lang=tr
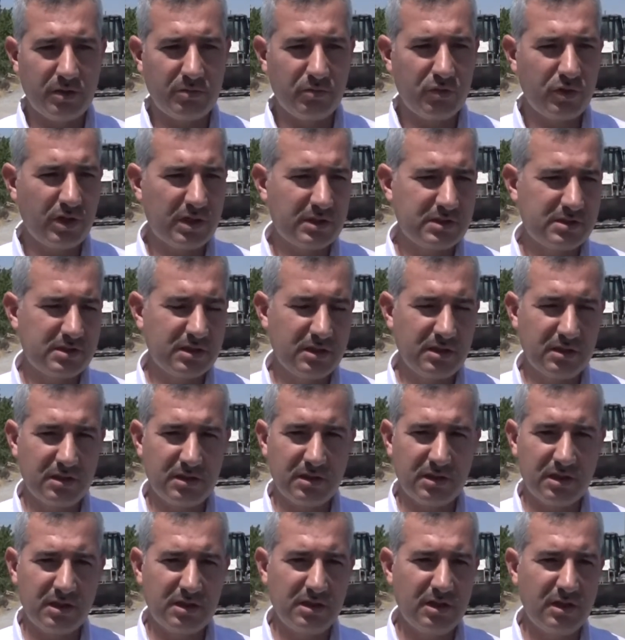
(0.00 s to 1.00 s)

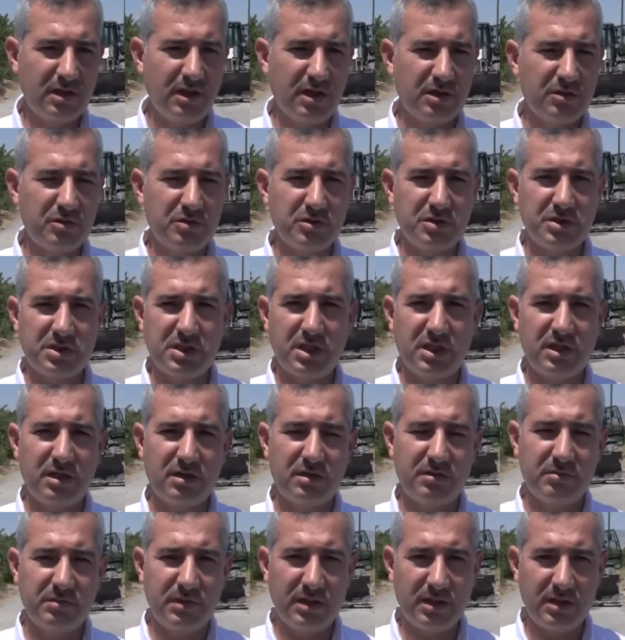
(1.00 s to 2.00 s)
burası yıllar
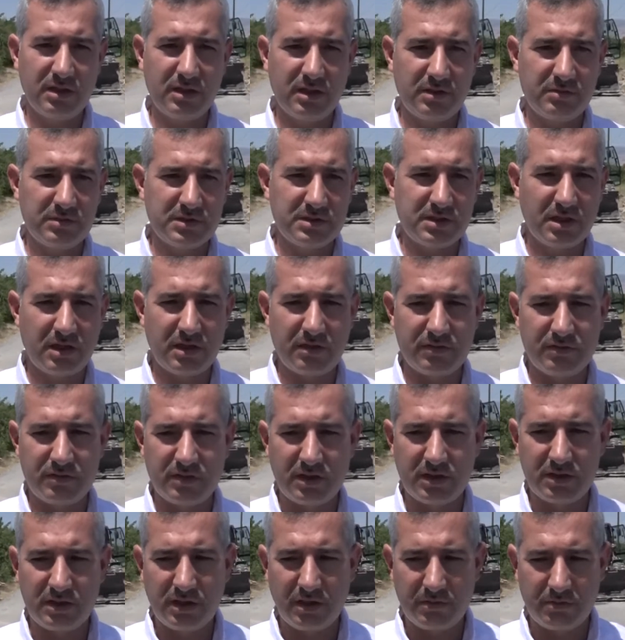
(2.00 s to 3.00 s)
önce belediyemiz
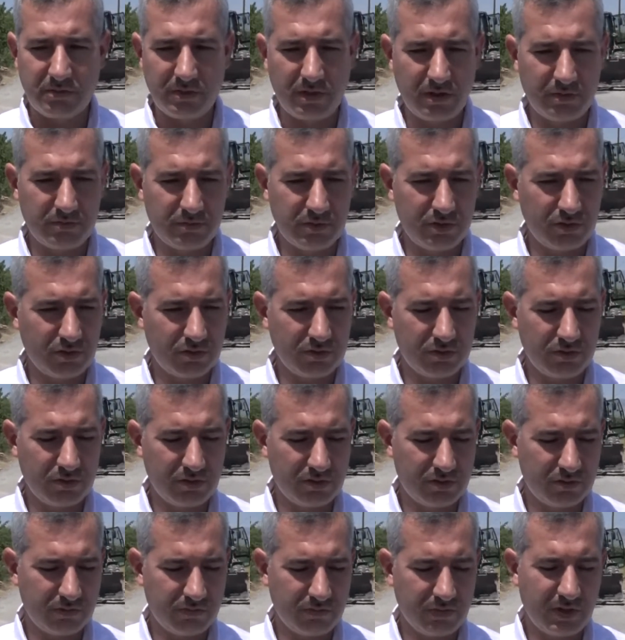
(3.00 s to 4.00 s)
tarafından yapılan bir
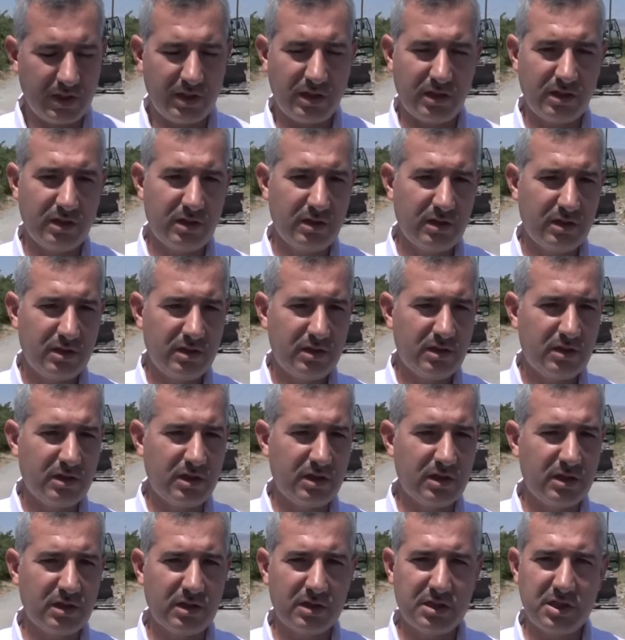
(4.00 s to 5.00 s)
yoldu ve
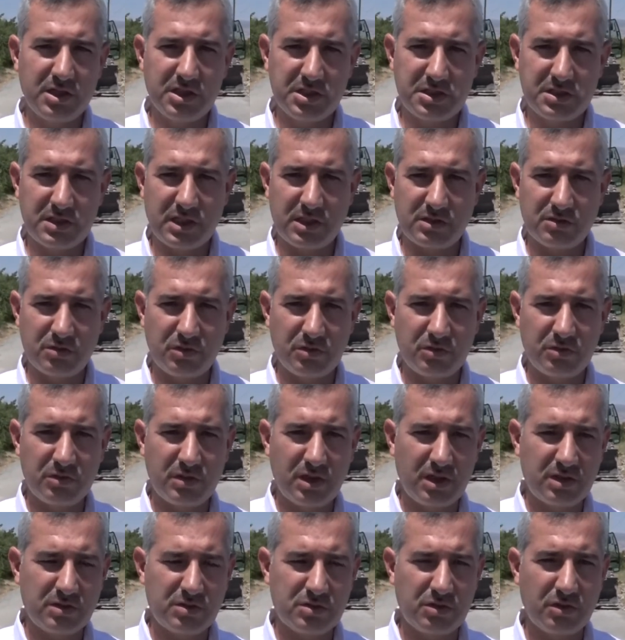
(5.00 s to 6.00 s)
kış
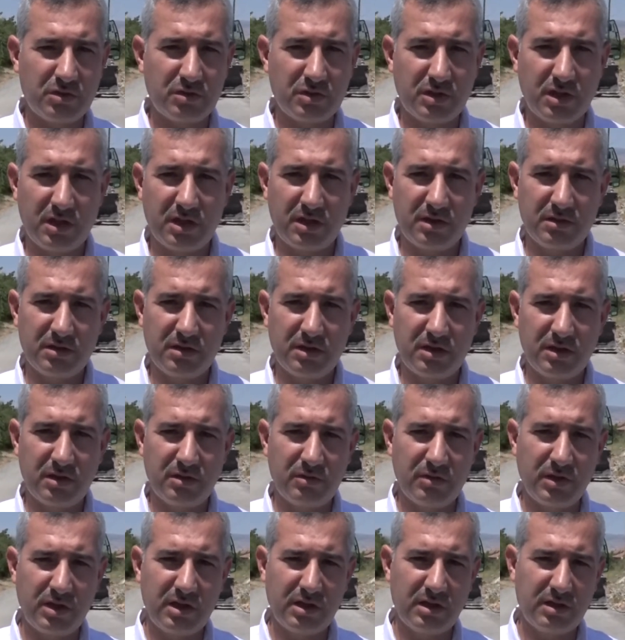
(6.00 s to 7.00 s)
sezonundan sonra
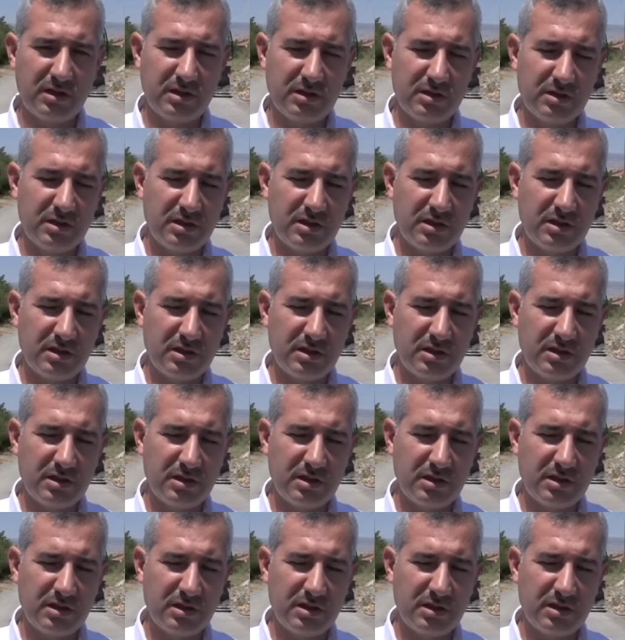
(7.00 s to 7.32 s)
ve